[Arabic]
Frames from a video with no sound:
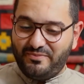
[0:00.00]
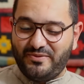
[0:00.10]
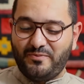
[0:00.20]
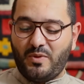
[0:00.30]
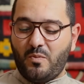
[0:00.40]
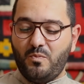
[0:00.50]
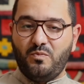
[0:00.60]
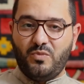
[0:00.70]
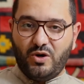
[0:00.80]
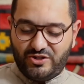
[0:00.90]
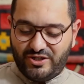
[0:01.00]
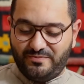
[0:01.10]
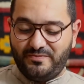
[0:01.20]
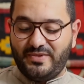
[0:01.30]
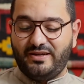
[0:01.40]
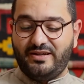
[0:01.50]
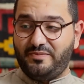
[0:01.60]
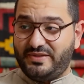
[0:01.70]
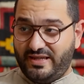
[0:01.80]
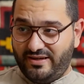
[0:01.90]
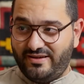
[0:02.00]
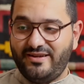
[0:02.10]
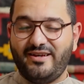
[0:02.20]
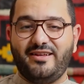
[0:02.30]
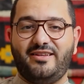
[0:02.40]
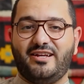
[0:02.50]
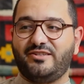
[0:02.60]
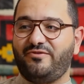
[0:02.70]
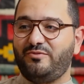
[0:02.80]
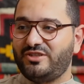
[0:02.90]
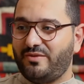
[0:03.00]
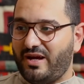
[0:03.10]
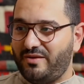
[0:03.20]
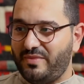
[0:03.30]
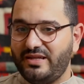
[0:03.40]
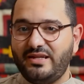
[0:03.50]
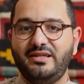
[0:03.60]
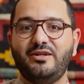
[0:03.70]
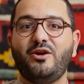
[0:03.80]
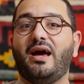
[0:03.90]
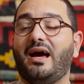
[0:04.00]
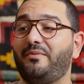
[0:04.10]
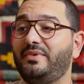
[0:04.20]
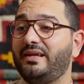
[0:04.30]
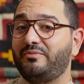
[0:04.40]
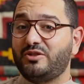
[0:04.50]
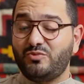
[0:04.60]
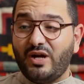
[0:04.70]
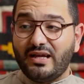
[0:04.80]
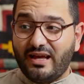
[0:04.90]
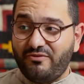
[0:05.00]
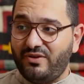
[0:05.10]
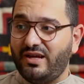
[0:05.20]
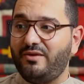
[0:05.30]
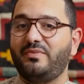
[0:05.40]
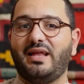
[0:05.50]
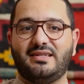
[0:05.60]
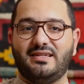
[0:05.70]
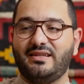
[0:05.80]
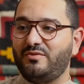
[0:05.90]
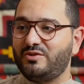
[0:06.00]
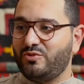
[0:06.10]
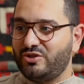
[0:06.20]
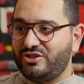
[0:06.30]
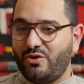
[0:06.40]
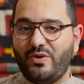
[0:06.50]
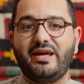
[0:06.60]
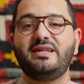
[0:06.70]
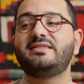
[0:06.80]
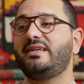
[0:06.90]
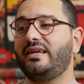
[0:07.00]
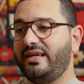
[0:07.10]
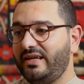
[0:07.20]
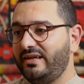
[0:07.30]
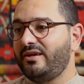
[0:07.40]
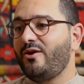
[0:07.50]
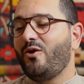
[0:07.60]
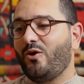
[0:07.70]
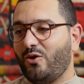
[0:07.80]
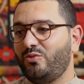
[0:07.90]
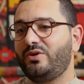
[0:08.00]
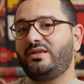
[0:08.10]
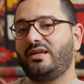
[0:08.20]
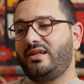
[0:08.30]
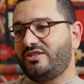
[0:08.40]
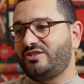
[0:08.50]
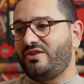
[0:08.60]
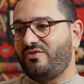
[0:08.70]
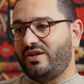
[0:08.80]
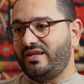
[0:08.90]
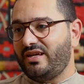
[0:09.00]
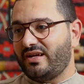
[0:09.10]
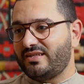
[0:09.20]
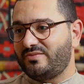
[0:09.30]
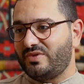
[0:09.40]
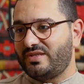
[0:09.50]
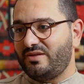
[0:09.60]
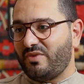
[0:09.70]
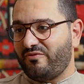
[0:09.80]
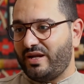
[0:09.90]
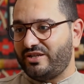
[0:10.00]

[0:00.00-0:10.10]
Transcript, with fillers: ربيب مخرجة جاب سيء نشر في المجتمع المدني عندك مجموعة أفلام تحصلت على مجموعة جوائز إيه عضوة اللجنة الفنية لقسم السينما في